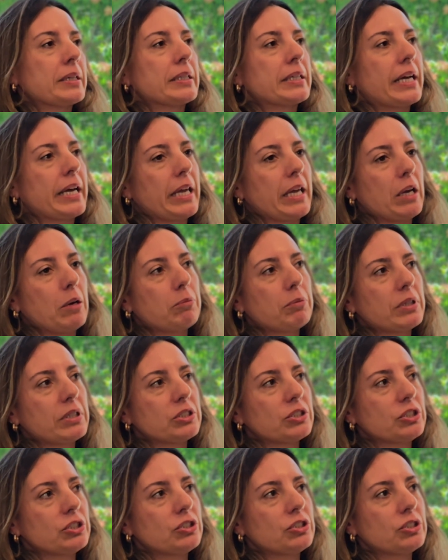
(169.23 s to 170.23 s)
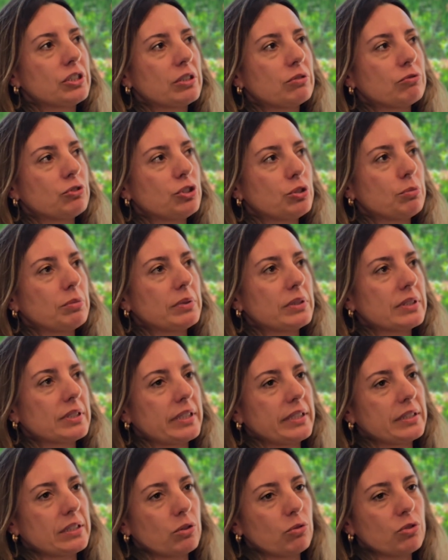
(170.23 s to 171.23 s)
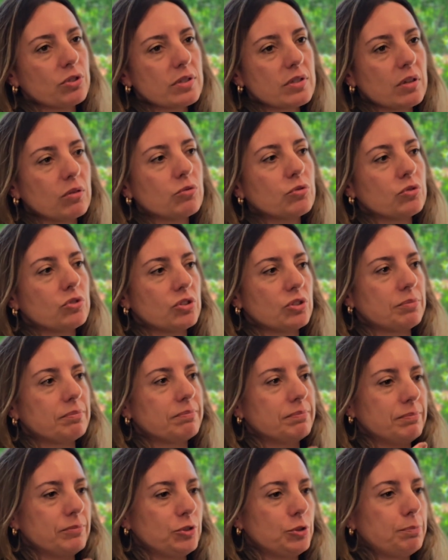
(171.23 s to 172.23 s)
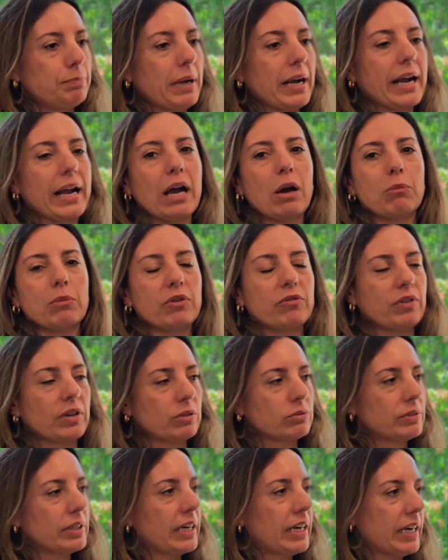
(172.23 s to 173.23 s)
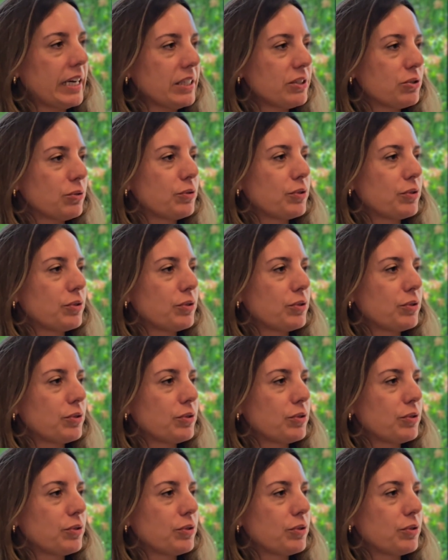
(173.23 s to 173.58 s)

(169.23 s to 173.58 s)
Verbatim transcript: Na época a gente já não tinha uma certa condição de de pagar uma faculdade,